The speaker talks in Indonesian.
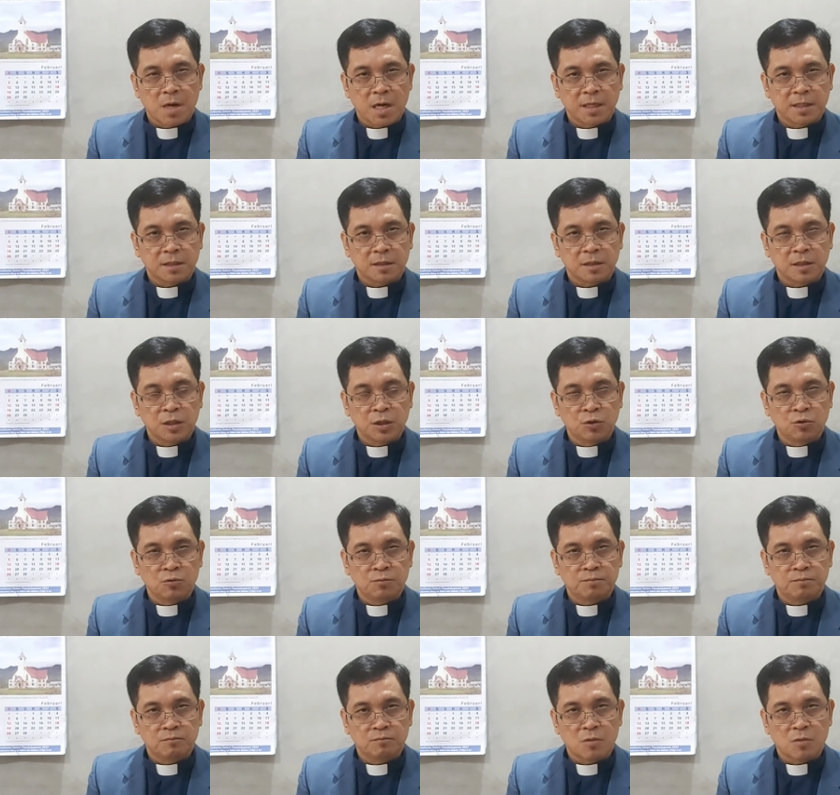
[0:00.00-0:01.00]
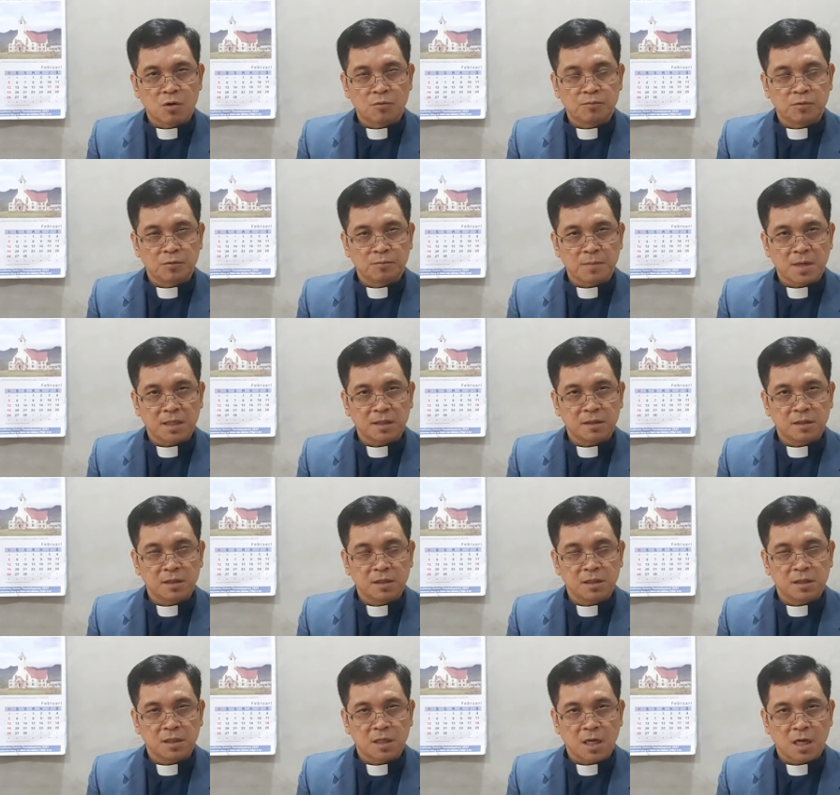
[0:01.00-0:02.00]
baik hidup maupun
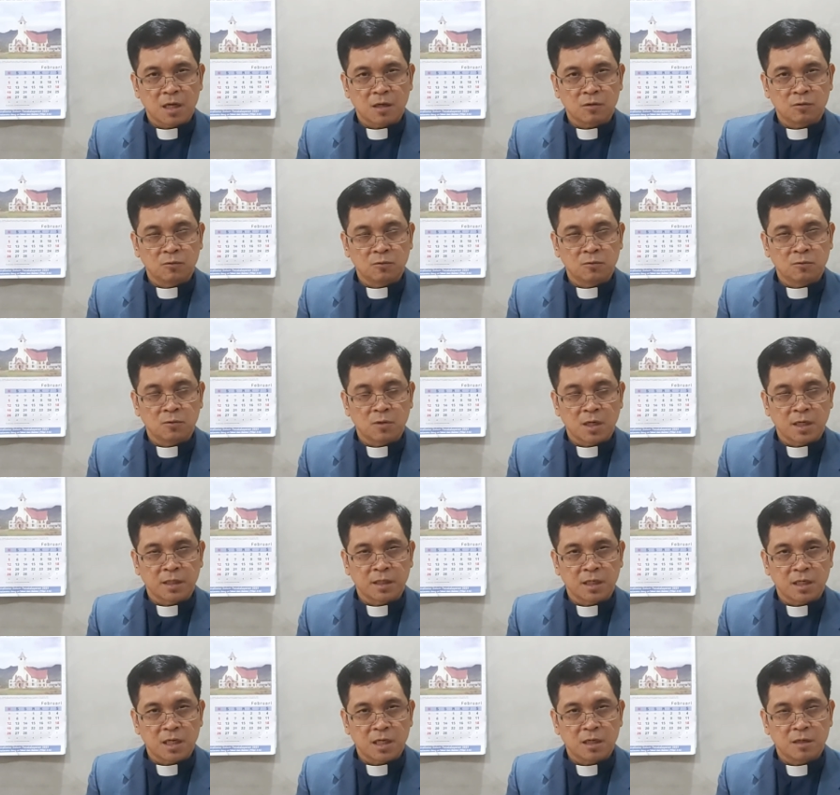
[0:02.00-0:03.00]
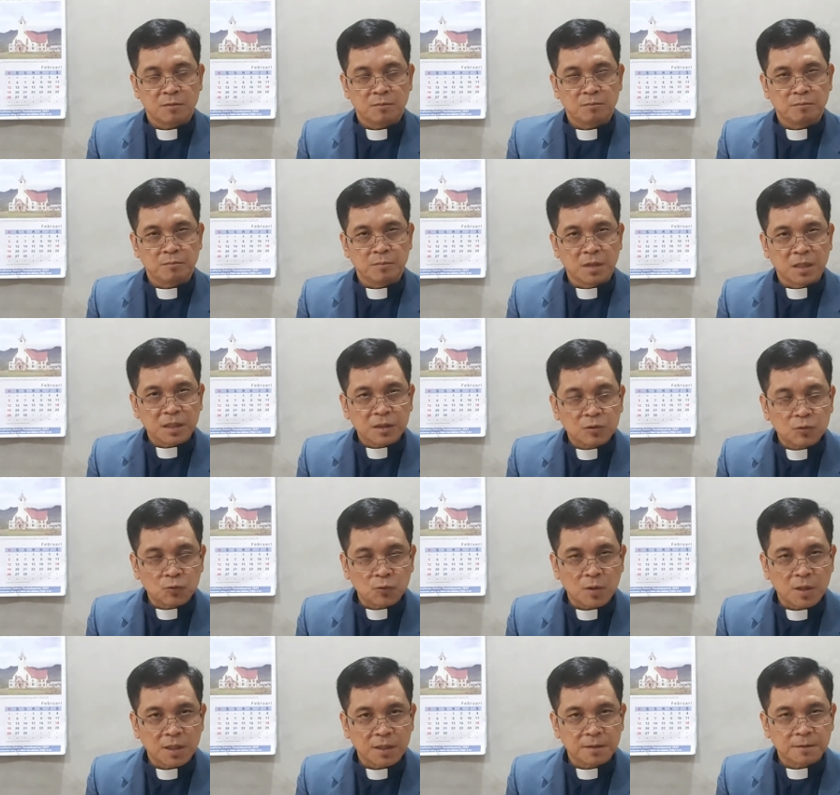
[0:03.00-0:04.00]
mati aku adalah milik
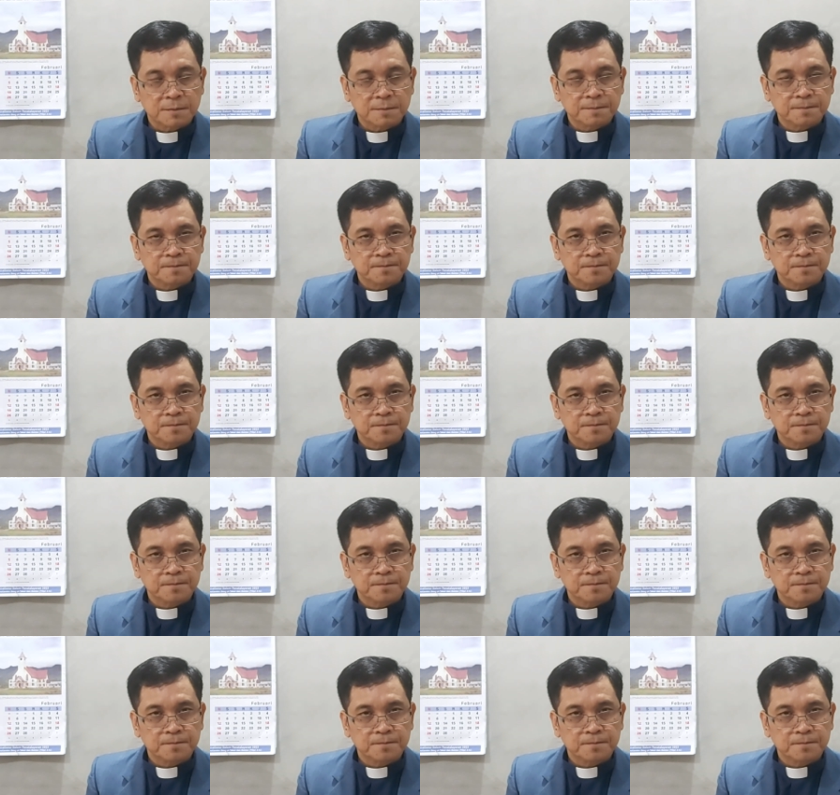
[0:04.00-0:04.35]
Tuhan